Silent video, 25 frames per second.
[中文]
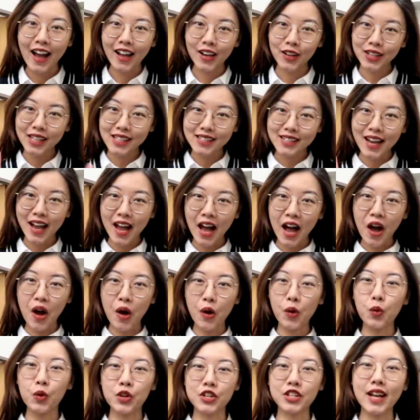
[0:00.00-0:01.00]
Hello，大家
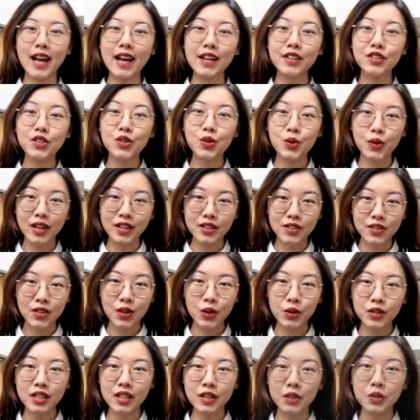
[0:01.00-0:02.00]
好，我是 s Two
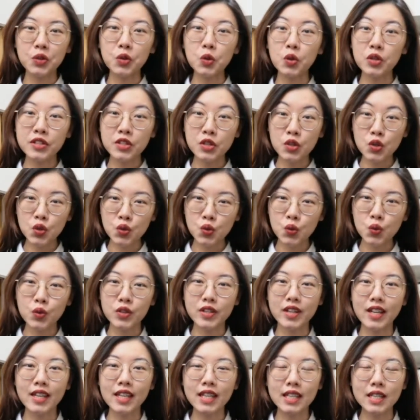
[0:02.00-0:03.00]
Consulting 多资处
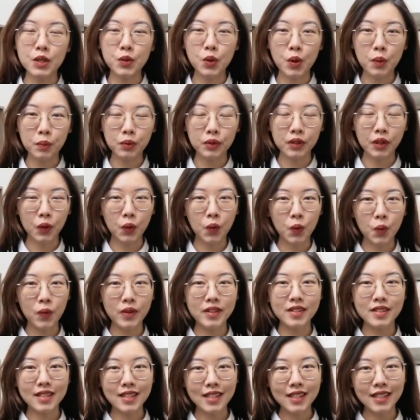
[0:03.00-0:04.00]
人力资源部的顾
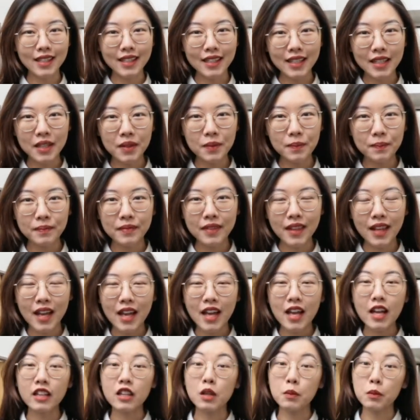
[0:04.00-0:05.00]
问 Cindy E。
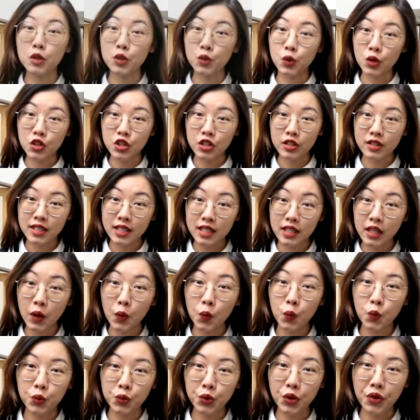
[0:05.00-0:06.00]
那么，随着今
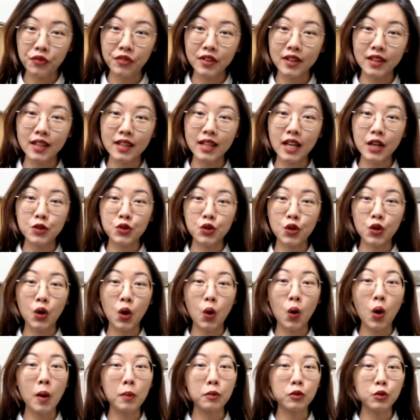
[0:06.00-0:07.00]
年五月份的大学
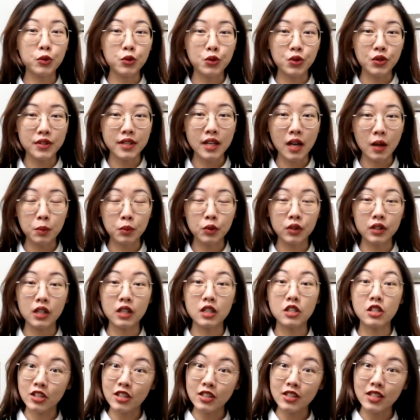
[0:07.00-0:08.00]
Co-op 录取项目
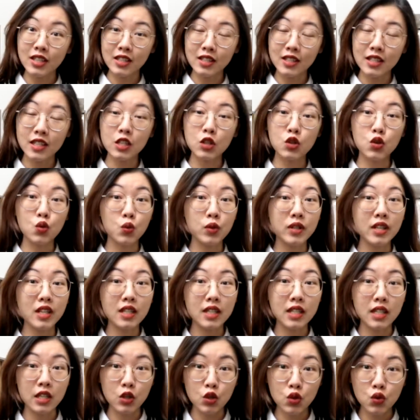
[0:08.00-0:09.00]
的申请季逐渐
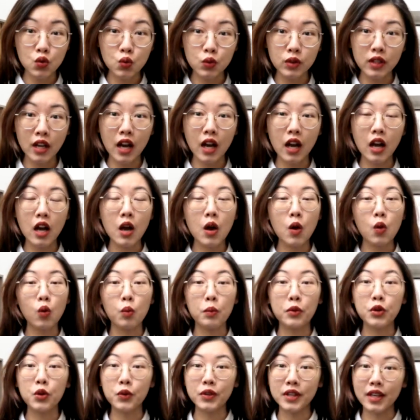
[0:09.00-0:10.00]
结束呢，
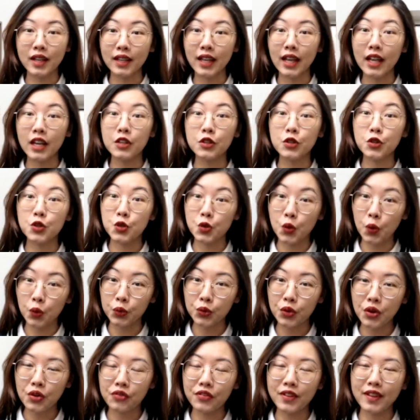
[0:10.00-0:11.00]
我们又迎来了九
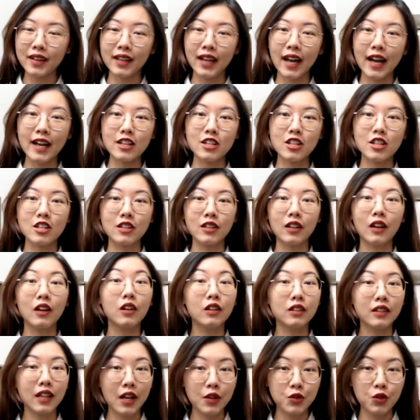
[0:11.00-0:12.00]
月份开始的
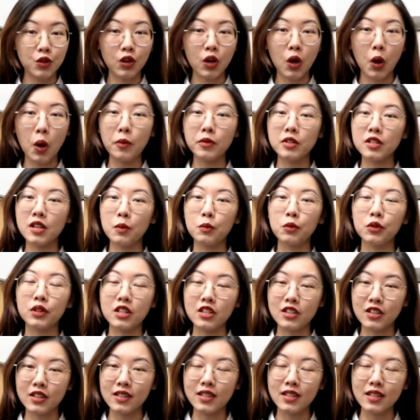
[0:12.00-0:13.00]
大学 Co-op 项目的
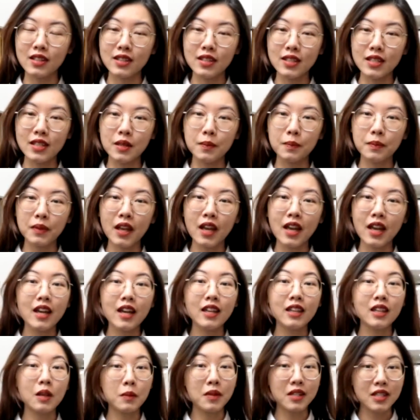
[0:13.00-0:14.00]
申请季。
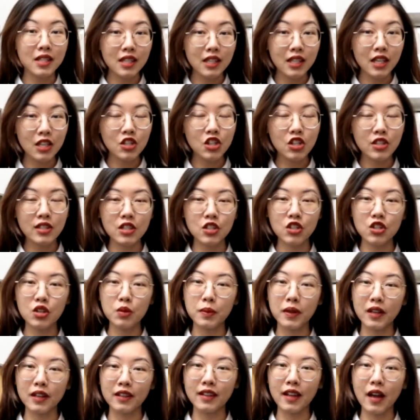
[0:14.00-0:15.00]
那么，今天这期视
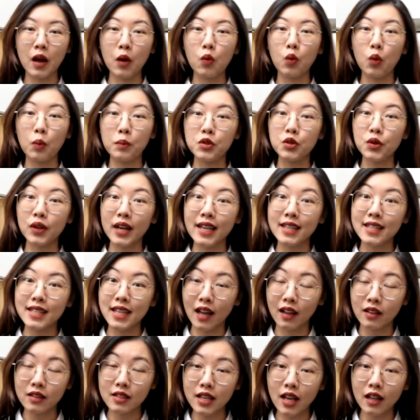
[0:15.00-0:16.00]
频呢，我们就来
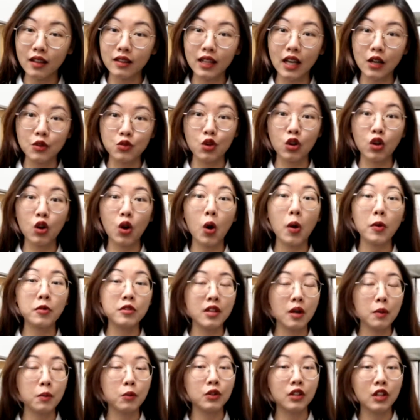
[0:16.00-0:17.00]
讲讲大学 Co-op
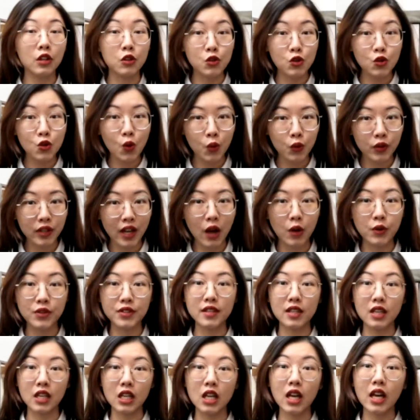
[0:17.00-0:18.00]
项目的重要
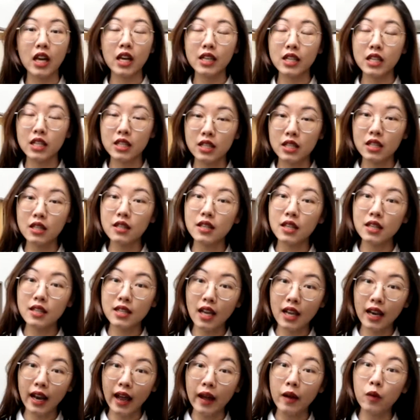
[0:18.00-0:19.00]
性，以及接
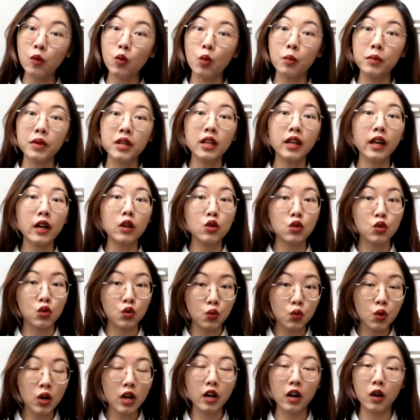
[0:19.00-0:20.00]
下来我们应该
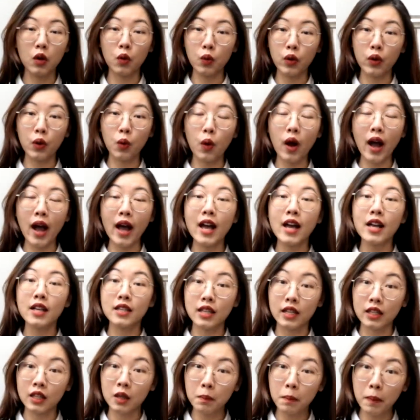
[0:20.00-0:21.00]
如何规划，
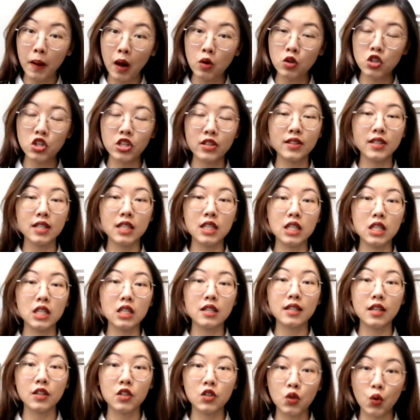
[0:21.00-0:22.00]
才能保证自己
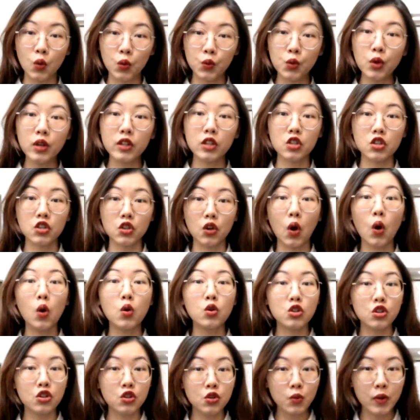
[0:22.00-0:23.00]
在九月的时候
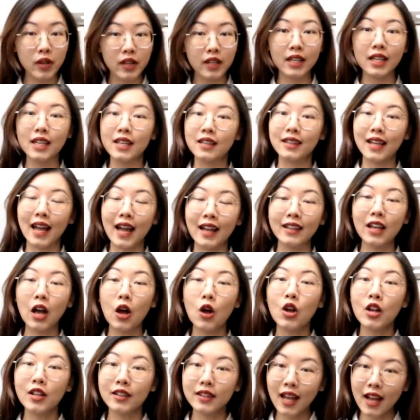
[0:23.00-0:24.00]
顺利拿
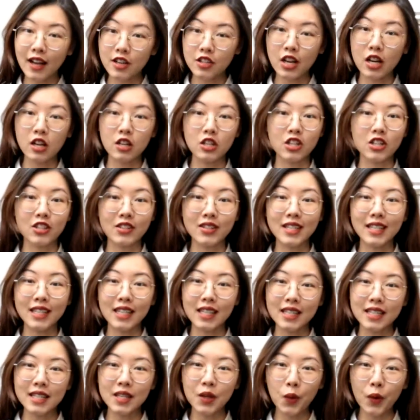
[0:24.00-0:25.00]
到大厂实习
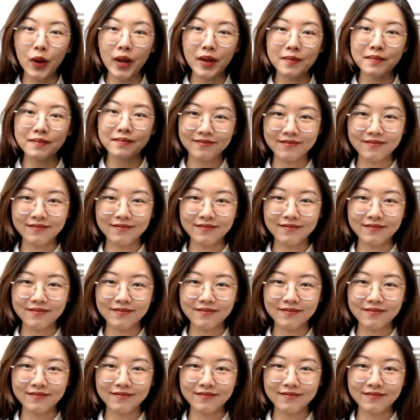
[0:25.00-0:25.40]
的机会。